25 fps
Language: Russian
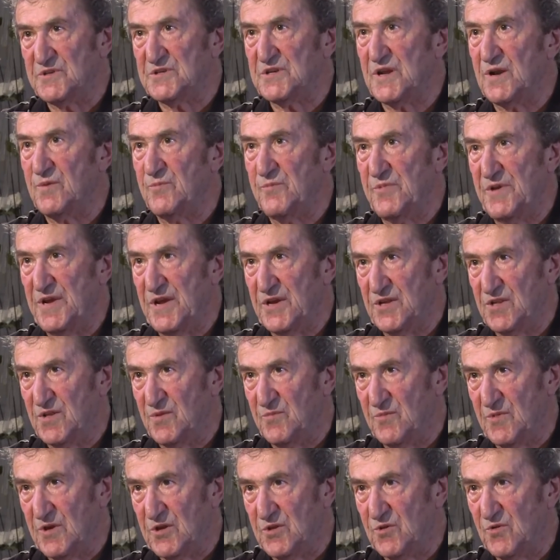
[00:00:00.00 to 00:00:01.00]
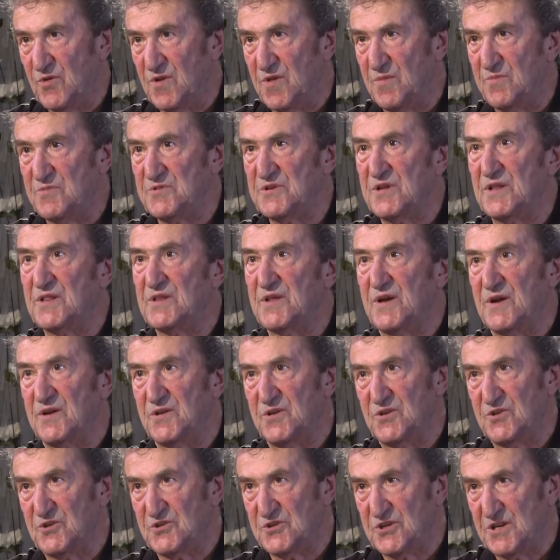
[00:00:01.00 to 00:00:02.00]
и с Альбрехтом, который написал
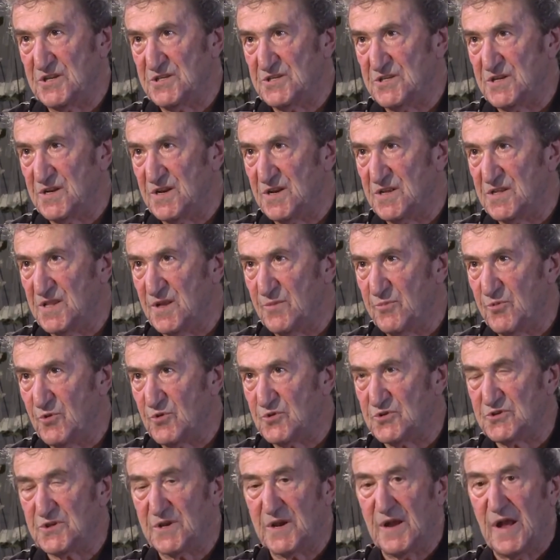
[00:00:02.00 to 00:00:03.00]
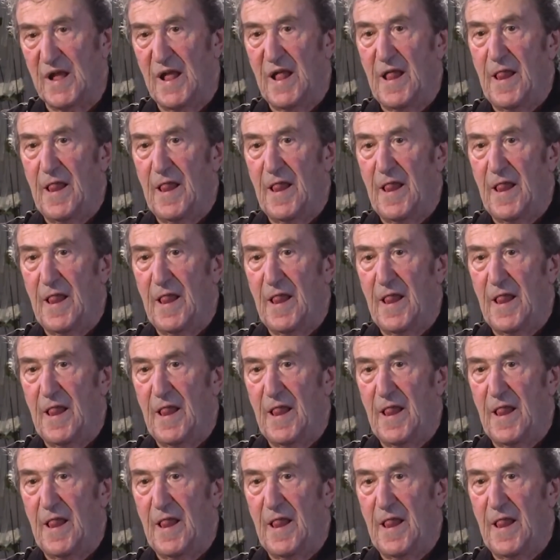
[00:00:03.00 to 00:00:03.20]
«Как держать себя на допросах».